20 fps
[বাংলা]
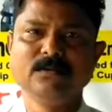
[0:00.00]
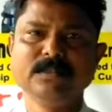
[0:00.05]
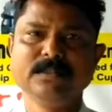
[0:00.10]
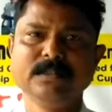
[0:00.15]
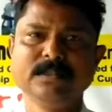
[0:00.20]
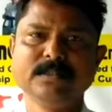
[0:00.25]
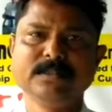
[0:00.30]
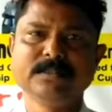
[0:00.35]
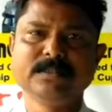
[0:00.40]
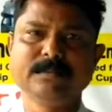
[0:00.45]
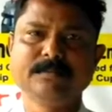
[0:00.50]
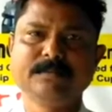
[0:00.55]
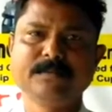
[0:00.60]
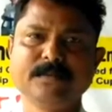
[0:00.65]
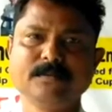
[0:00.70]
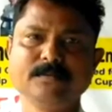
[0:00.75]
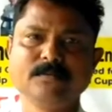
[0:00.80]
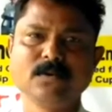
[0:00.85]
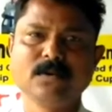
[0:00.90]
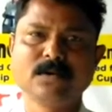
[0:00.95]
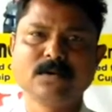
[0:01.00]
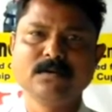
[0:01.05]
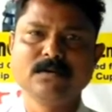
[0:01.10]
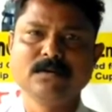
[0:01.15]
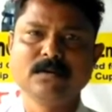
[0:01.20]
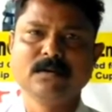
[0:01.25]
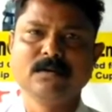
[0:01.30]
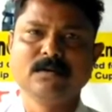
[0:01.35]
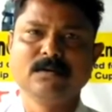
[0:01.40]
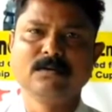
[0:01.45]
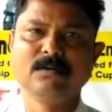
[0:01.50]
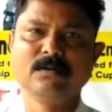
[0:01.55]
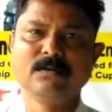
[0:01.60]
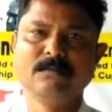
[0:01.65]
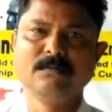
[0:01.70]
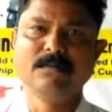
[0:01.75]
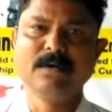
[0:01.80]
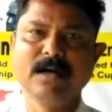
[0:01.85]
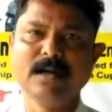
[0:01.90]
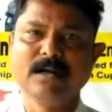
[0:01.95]
উনত্রিশ সেপ্টেম্বর
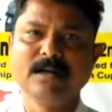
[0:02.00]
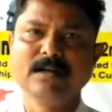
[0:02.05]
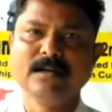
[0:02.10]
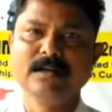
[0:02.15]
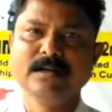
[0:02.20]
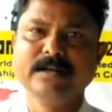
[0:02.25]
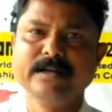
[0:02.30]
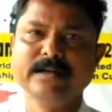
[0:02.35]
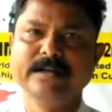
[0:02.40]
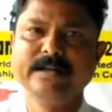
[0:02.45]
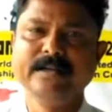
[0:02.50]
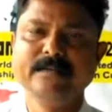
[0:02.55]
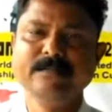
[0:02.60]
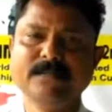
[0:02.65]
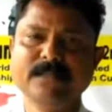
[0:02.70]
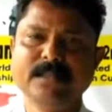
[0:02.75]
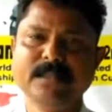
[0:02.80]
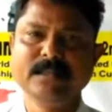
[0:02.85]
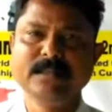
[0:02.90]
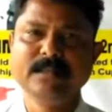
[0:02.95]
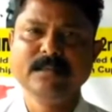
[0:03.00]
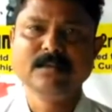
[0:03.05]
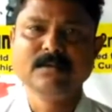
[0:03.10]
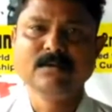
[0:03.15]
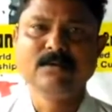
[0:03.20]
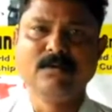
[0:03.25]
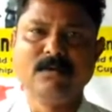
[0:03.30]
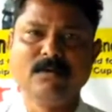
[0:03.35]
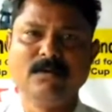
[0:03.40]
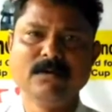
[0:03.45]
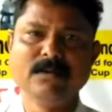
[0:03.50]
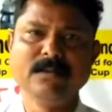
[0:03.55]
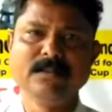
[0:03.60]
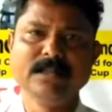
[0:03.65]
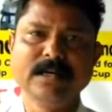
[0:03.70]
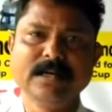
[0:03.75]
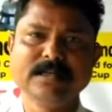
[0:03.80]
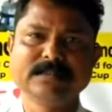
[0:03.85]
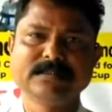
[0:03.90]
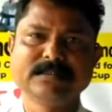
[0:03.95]
রোববার নিমতি
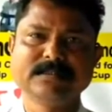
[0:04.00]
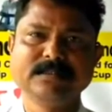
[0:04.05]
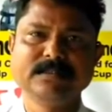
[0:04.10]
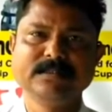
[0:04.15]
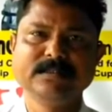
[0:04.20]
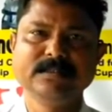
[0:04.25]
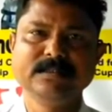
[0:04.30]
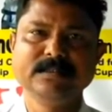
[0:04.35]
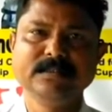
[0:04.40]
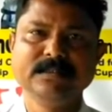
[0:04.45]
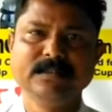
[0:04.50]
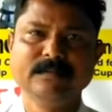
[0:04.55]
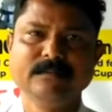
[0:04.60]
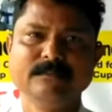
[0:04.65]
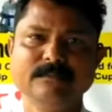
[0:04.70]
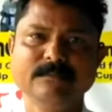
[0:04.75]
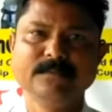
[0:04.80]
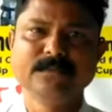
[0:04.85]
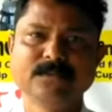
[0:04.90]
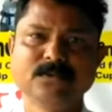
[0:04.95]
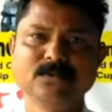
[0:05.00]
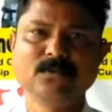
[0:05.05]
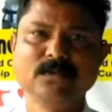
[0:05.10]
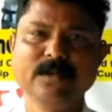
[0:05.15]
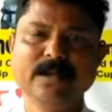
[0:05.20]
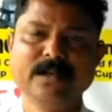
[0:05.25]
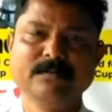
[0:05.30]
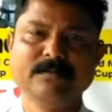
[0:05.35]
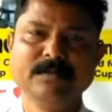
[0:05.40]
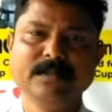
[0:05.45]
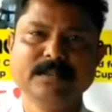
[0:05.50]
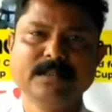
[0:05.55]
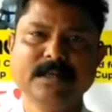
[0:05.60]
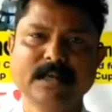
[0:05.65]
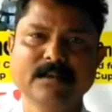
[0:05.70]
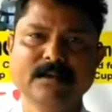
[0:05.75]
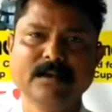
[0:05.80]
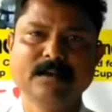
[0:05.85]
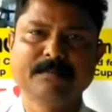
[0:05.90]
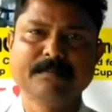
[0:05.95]
হরিদাস স্মৃতি স্কুলের
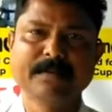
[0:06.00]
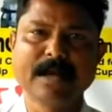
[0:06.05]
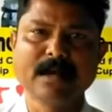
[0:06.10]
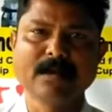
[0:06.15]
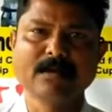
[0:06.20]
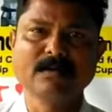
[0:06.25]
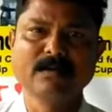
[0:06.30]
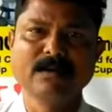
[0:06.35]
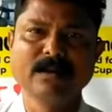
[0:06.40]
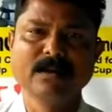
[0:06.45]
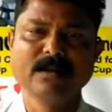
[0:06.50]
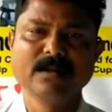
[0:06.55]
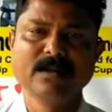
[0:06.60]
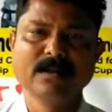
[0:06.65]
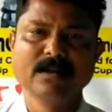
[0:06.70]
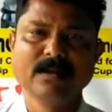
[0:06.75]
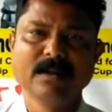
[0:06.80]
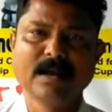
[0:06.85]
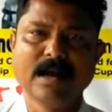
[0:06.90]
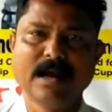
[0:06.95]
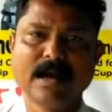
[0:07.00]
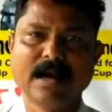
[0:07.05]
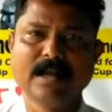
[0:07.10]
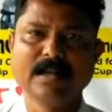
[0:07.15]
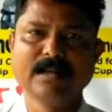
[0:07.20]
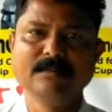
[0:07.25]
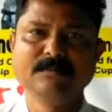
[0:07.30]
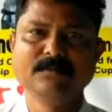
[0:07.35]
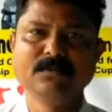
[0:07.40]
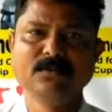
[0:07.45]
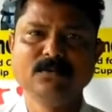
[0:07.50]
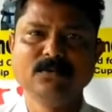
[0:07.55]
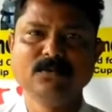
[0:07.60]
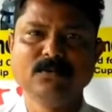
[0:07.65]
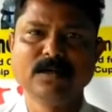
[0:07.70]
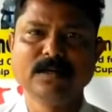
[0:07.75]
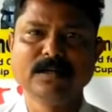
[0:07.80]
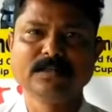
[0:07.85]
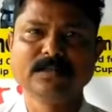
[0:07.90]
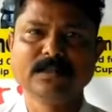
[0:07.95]
বিদ্যালয়ের প্রাঙ্গণে
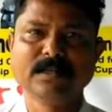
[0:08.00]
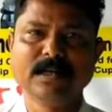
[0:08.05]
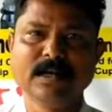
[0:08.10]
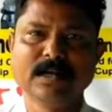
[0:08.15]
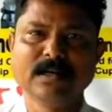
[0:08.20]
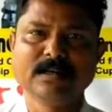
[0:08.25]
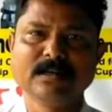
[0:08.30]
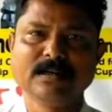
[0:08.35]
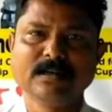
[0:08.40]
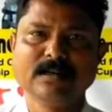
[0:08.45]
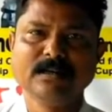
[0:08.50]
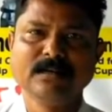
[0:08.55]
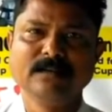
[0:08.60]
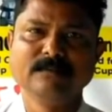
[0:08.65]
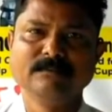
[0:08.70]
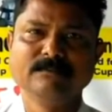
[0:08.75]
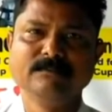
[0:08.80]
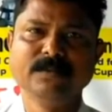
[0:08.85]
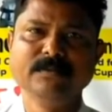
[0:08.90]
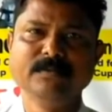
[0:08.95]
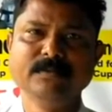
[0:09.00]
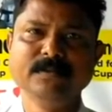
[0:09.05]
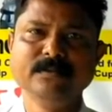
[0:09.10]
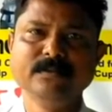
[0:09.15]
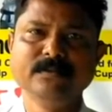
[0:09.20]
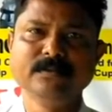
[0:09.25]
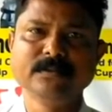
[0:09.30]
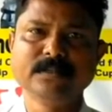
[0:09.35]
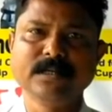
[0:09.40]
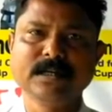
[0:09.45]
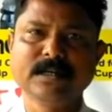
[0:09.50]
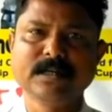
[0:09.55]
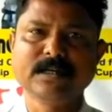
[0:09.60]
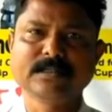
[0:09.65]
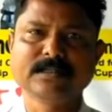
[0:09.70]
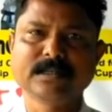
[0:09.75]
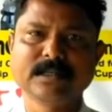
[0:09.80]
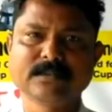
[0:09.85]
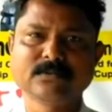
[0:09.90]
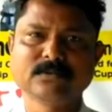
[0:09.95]
আলিপুরদুয়ার জেলার বিভিন্ন
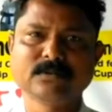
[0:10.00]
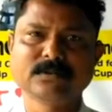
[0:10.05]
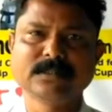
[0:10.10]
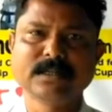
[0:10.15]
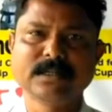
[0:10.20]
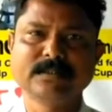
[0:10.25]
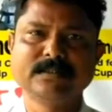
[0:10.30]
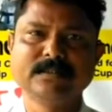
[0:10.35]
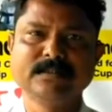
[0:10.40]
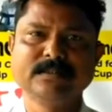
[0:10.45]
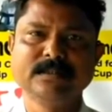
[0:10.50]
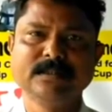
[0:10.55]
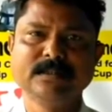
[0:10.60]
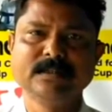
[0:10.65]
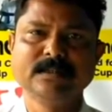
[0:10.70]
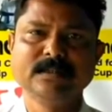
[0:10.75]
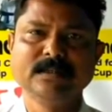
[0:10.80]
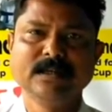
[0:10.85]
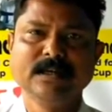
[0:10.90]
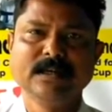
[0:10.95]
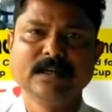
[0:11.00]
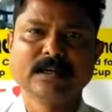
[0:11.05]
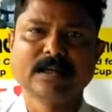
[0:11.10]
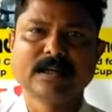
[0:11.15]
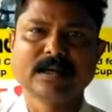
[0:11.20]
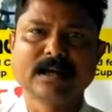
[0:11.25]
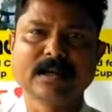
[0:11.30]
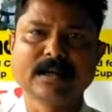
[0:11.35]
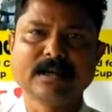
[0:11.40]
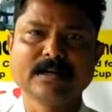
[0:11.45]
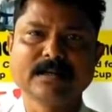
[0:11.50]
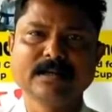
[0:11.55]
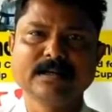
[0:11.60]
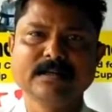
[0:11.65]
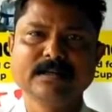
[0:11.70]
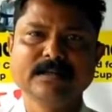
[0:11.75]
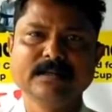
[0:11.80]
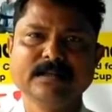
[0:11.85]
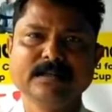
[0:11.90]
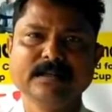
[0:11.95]
জায়গার ছাত্রছাত্রীদের
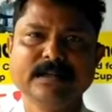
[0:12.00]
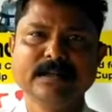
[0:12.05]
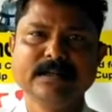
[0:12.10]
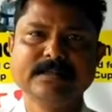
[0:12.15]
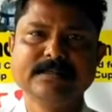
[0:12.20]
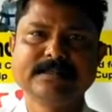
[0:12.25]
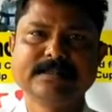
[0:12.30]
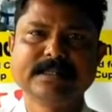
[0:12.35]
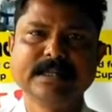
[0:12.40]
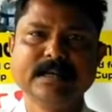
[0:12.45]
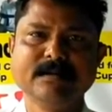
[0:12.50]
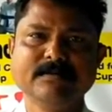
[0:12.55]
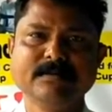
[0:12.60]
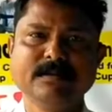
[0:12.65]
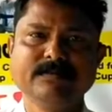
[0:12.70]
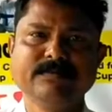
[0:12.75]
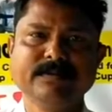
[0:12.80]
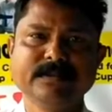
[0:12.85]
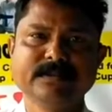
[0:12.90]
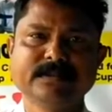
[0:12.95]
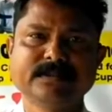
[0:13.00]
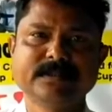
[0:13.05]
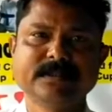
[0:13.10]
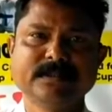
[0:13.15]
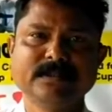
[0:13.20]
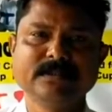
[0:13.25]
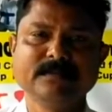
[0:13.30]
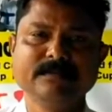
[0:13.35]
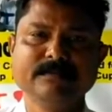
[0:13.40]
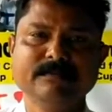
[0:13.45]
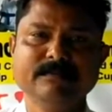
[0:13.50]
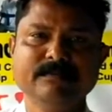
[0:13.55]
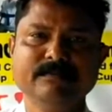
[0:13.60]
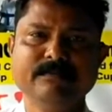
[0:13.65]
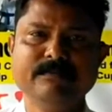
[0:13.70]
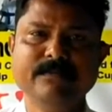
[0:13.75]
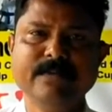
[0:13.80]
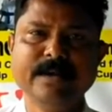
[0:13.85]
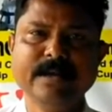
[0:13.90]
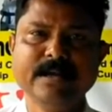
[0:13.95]
কারাটে এই সেলফ ডিফেন্সের
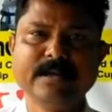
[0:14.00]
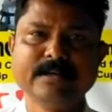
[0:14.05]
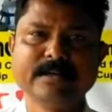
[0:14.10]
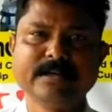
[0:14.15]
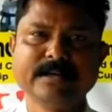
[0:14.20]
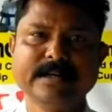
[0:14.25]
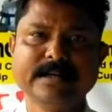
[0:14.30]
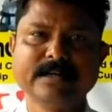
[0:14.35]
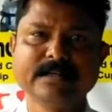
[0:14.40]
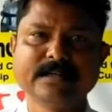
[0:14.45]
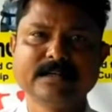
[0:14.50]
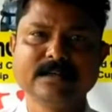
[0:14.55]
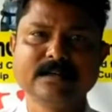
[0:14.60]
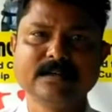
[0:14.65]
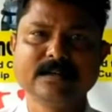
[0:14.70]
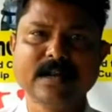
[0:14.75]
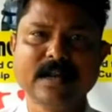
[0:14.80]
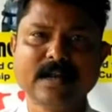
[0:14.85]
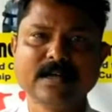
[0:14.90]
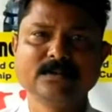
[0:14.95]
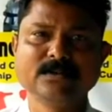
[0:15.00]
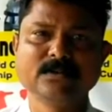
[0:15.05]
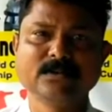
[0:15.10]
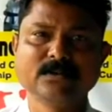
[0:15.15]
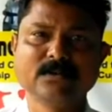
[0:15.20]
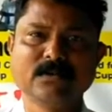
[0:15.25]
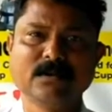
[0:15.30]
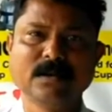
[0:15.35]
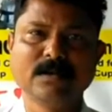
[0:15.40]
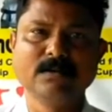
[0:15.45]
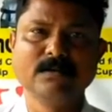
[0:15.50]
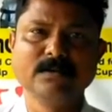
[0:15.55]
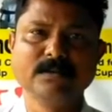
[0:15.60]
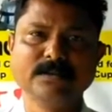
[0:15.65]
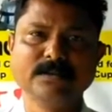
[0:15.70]
বেল্ট গ্রেডেশনের আয়োজন করা